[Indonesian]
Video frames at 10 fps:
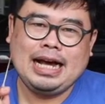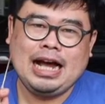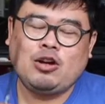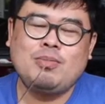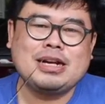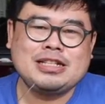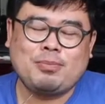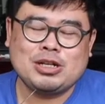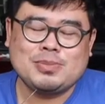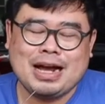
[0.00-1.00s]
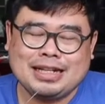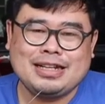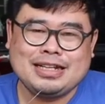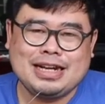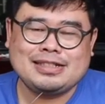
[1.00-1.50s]
aku merasa puas banget
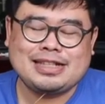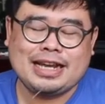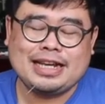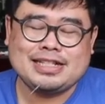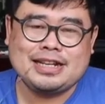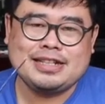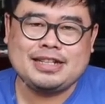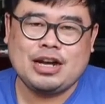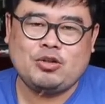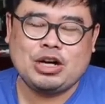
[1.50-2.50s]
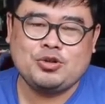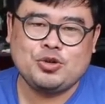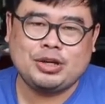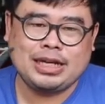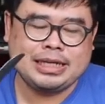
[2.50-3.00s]
yang jelas staycation di sini aku udah
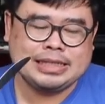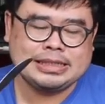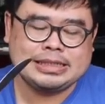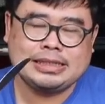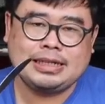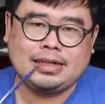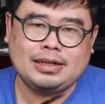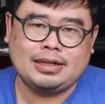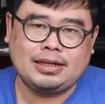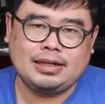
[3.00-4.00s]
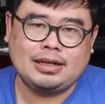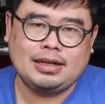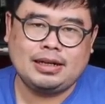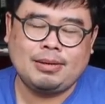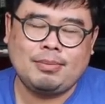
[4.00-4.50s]
nunjukin
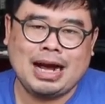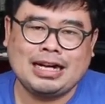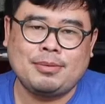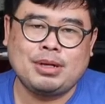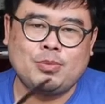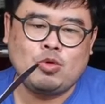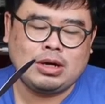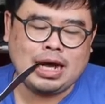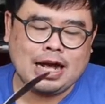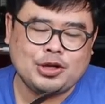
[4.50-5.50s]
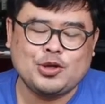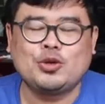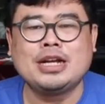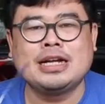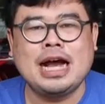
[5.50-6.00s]
uh, makanan berbuka,
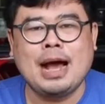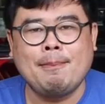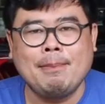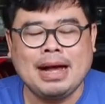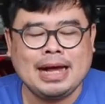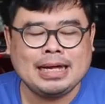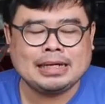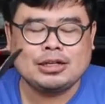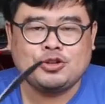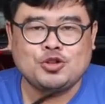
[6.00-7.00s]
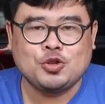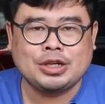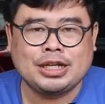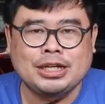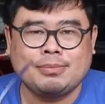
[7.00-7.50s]
nunjukin kamar,
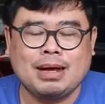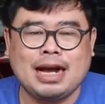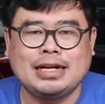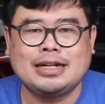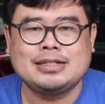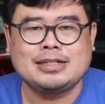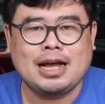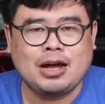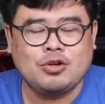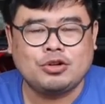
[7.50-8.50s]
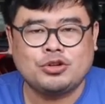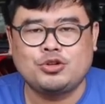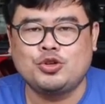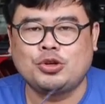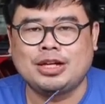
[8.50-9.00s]
nunjukin makanan sahur,
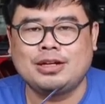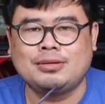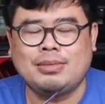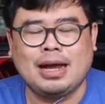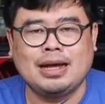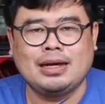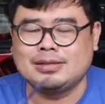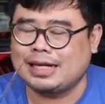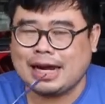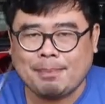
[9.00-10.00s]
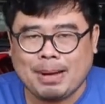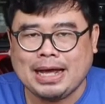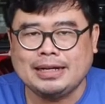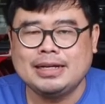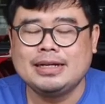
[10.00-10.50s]
nunjukin mak uh, sarapan.